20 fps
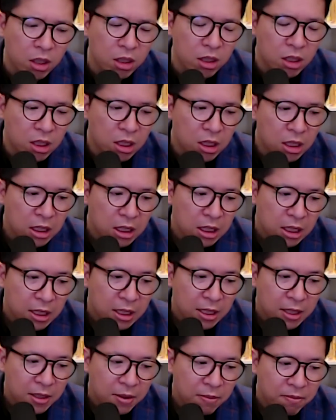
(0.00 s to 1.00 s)
คือ
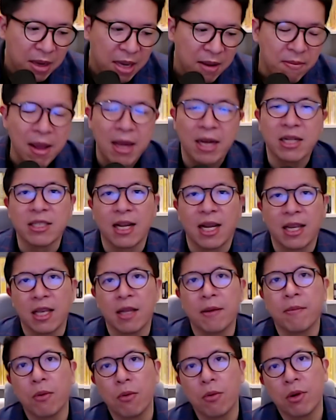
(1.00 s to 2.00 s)
ไม่หมั่นใส่
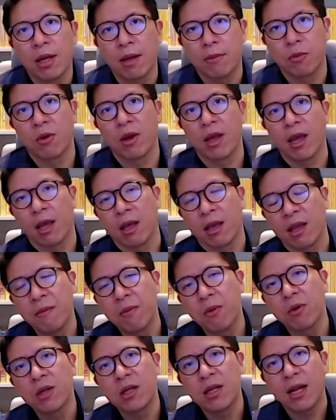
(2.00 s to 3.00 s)
อินพุตให้กับตัวเองอิน
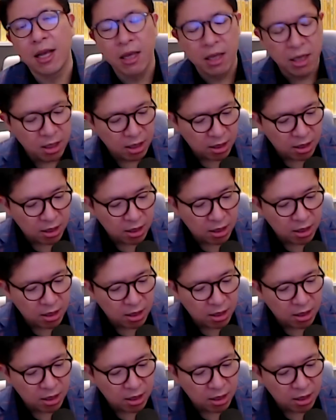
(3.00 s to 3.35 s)
พุตคืออะไร